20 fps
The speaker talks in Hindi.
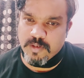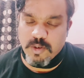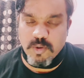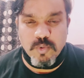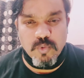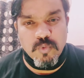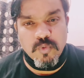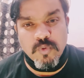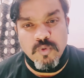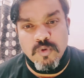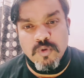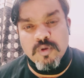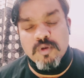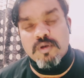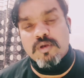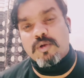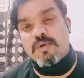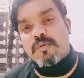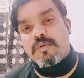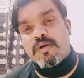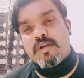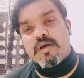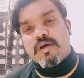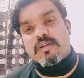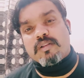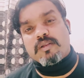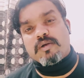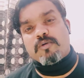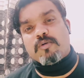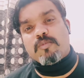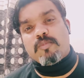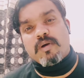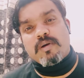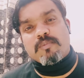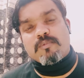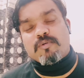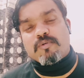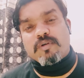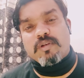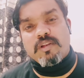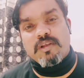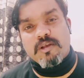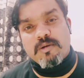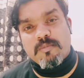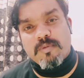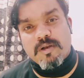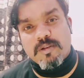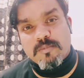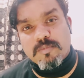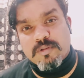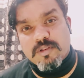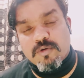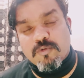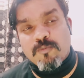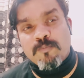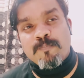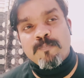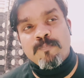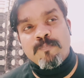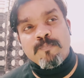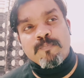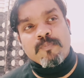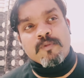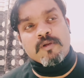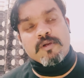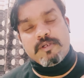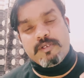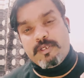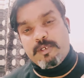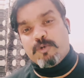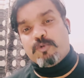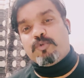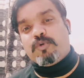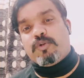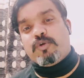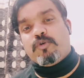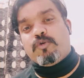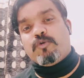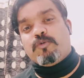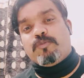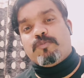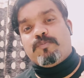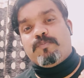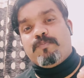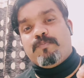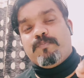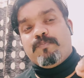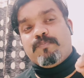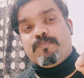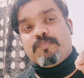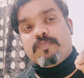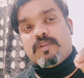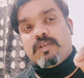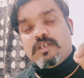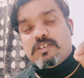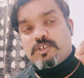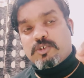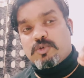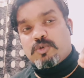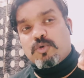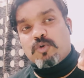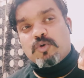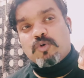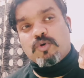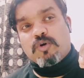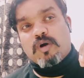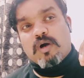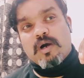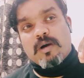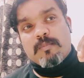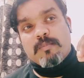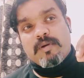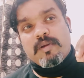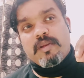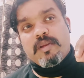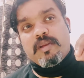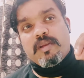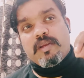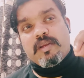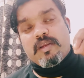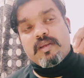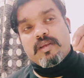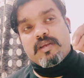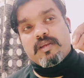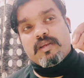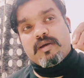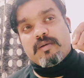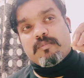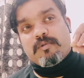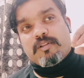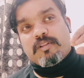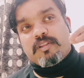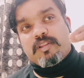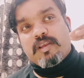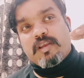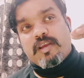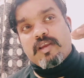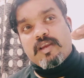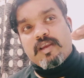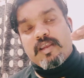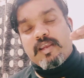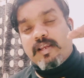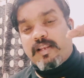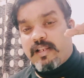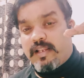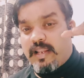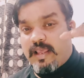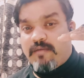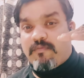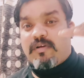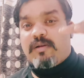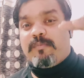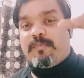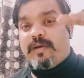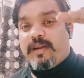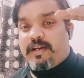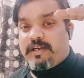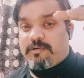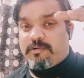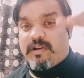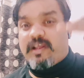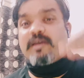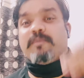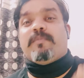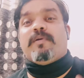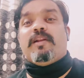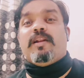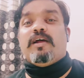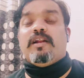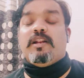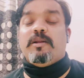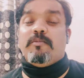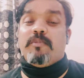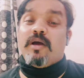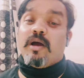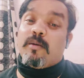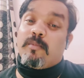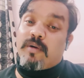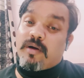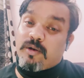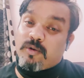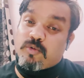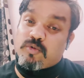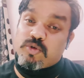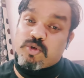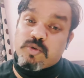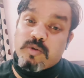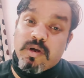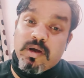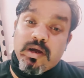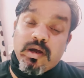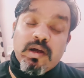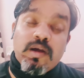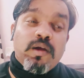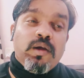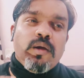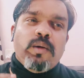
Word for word: क्यों क्योंकि यार देखो मैं आपको क्लियर बात बताऊँ यूट्यूब इसको हमें क्या बोलते हैं एक लेवल पे एक ट्रैक पे लाने में हमारे को जो है